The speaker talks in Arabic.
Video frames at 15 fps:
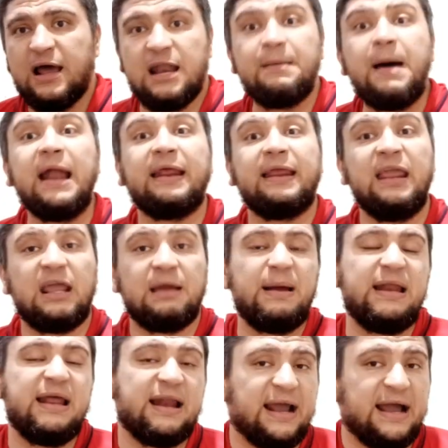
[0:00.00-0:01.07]
انما هاري كين
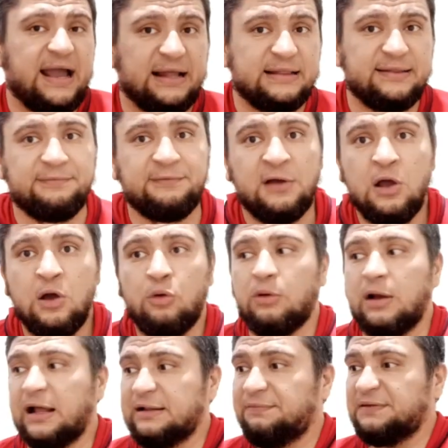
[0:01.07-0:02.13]
كمان يرجع يهدف
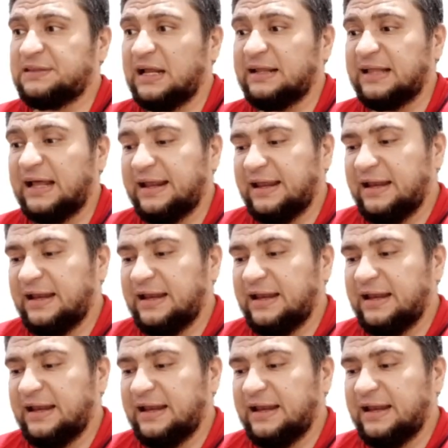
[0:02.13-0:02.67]
والهدف الثالث هاري